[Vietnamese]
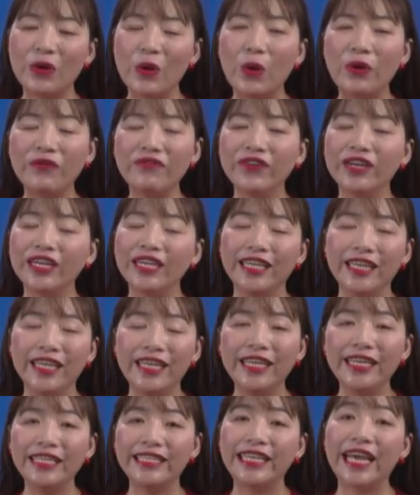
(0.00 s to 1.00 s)
Đối
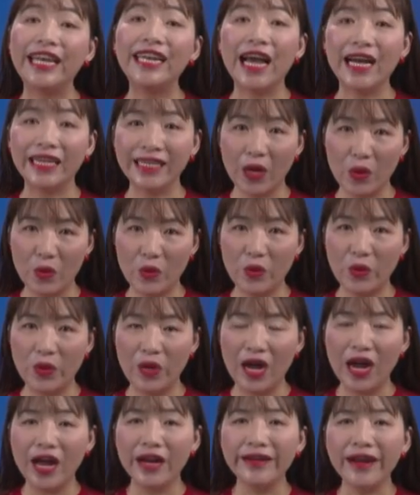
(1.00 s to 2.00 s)
với chánh án đậu
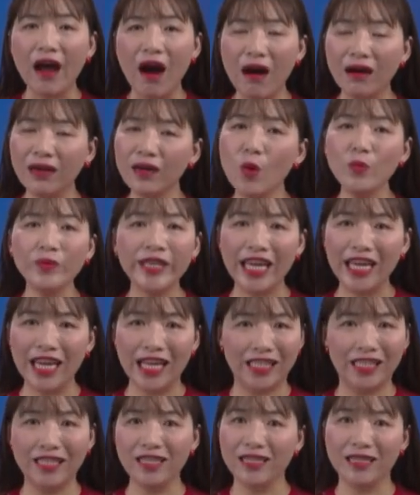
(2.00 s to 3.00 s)
đó không chỉ
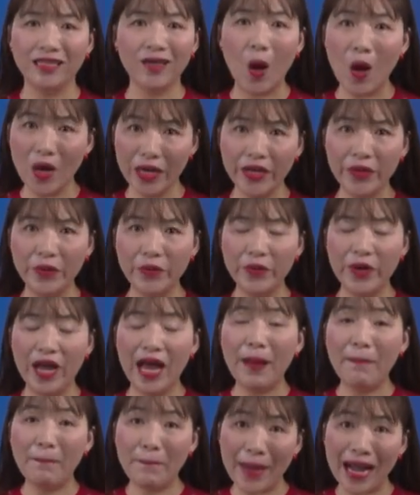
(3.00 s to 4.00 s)
là sự khó hiểu
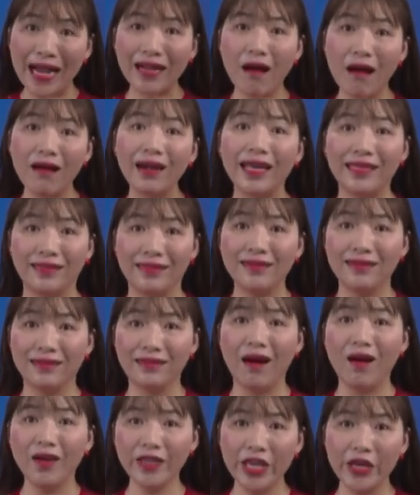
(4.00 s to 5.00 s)
mà còn là sự
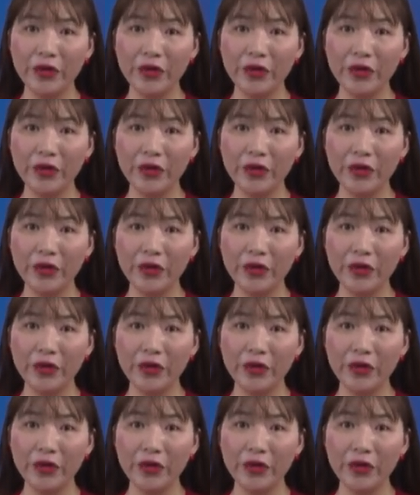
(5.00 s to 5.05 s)
khó